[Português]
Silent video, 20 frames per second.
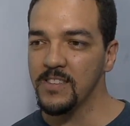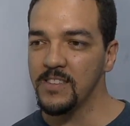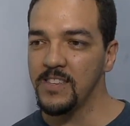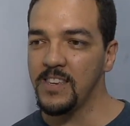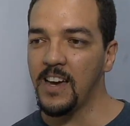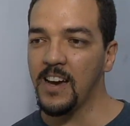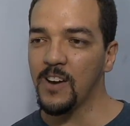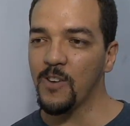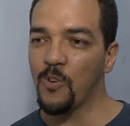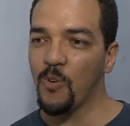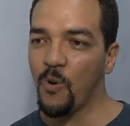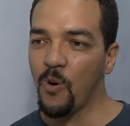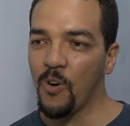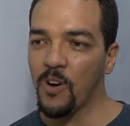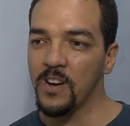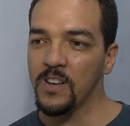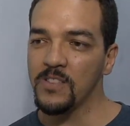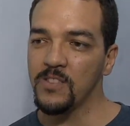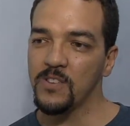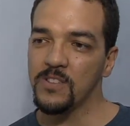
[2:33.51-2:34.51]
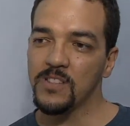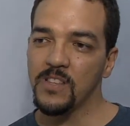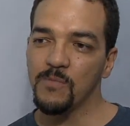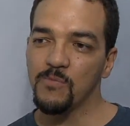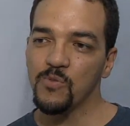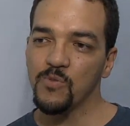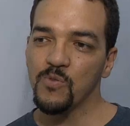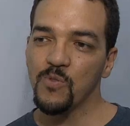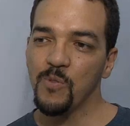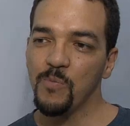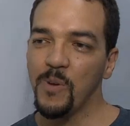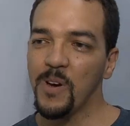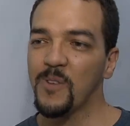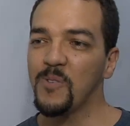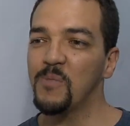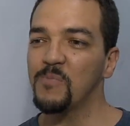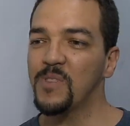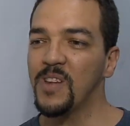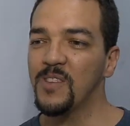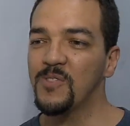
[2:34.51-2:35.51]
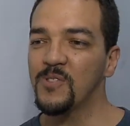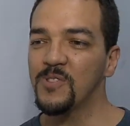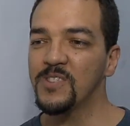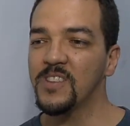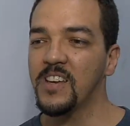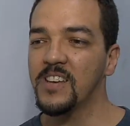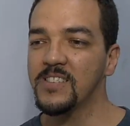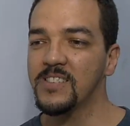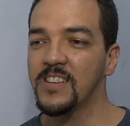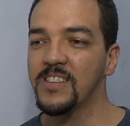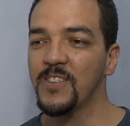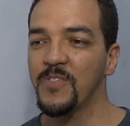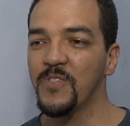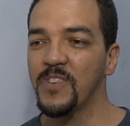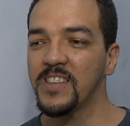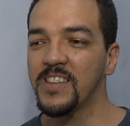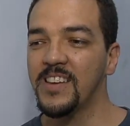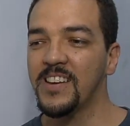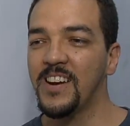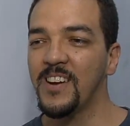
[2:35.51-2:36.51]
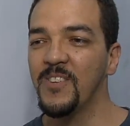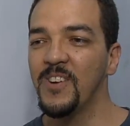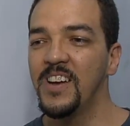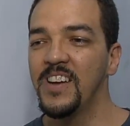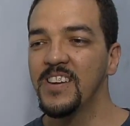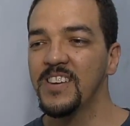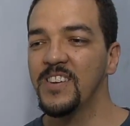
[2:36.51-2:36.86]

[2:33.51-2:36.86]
E agora nós temos supercomputadores na Receita Federal